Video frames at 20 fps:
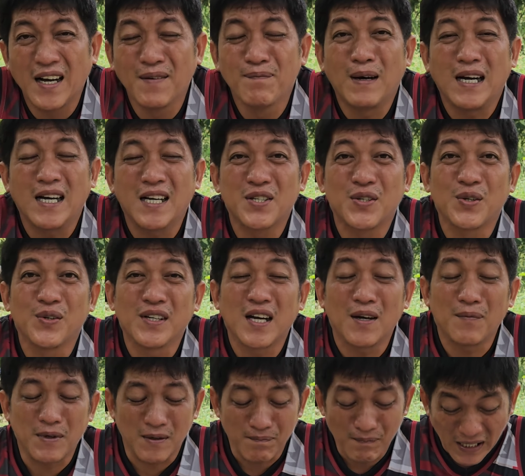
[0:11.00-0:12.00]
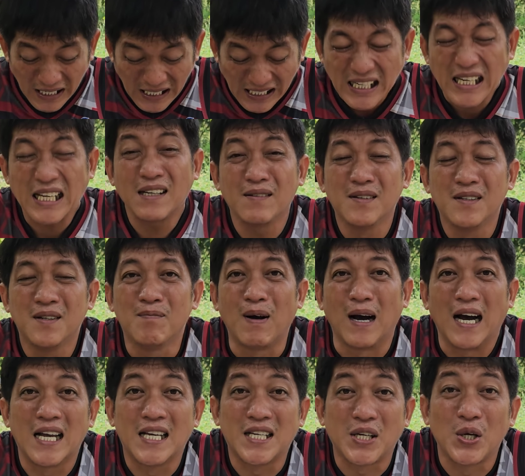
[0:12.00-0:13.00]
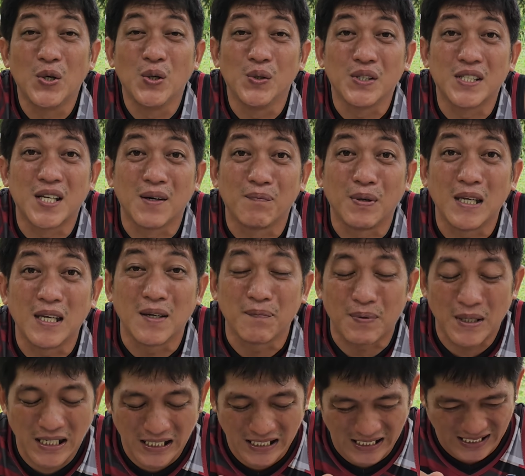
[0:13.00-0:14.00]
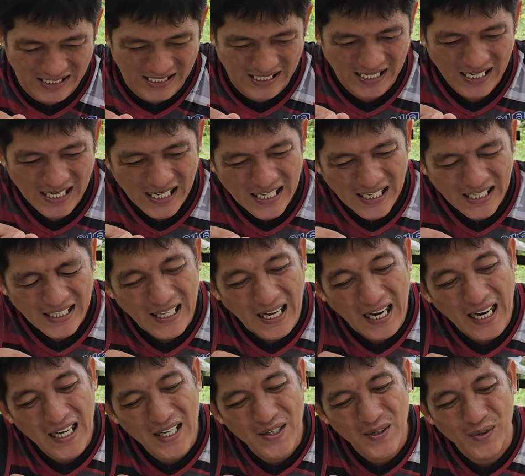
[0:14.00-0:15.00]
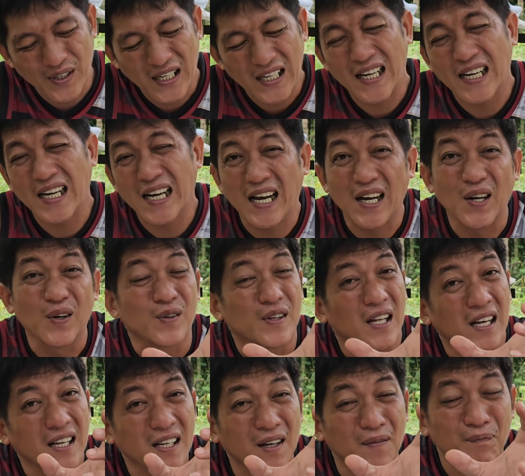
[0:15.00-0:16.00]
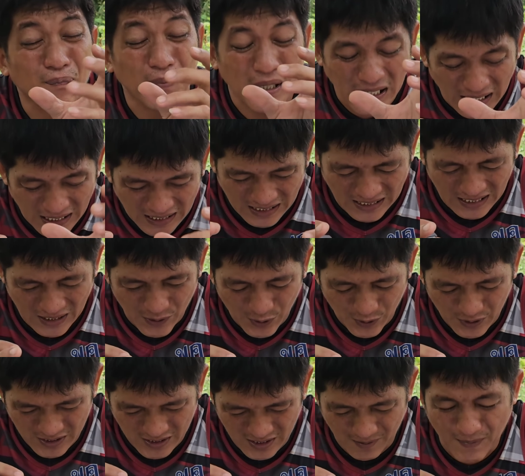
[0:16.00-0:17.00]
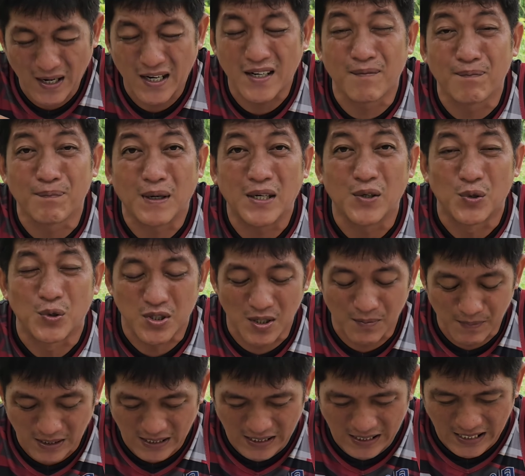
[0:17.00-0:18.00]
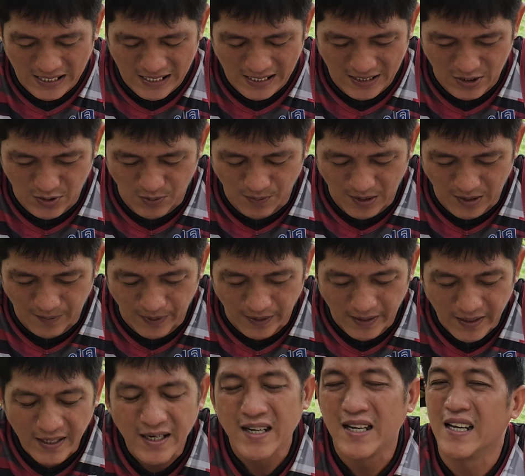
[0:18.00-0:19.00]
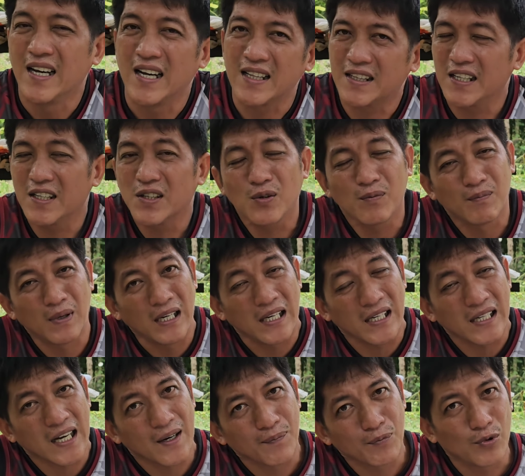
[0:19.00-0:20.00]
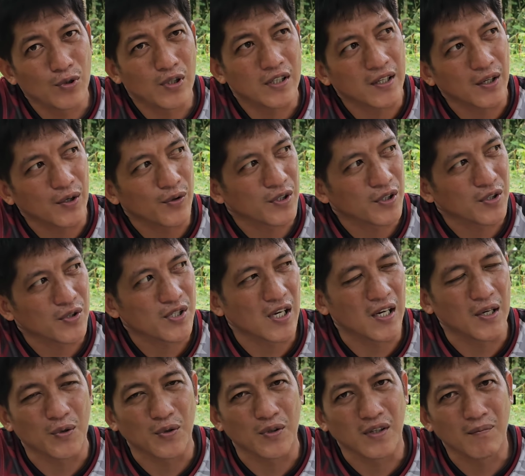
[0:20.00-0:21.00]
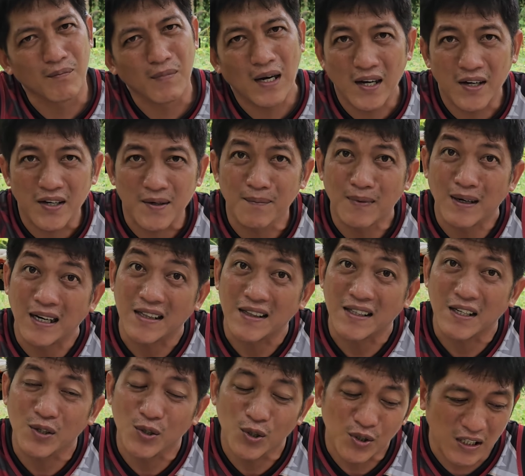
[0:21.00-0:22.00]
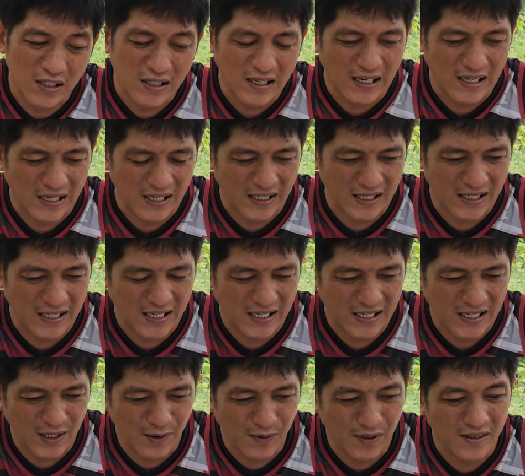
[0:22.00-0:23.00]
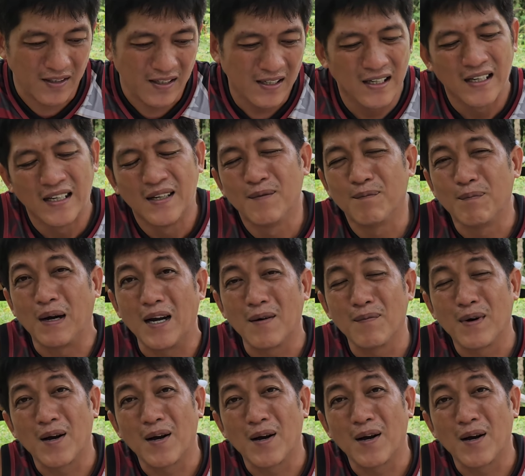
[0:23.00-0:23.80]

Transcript: ang bakasyon namin, maikling bakasyon sa Pilipinas dahil yung ilang araw talagang pinaikli ho na sama ng panahon sa mga nakakasubaybay. At eto balik nga po ulit ako dito sa likod ng bahay, yung bakanting lote na aking ginagalawan para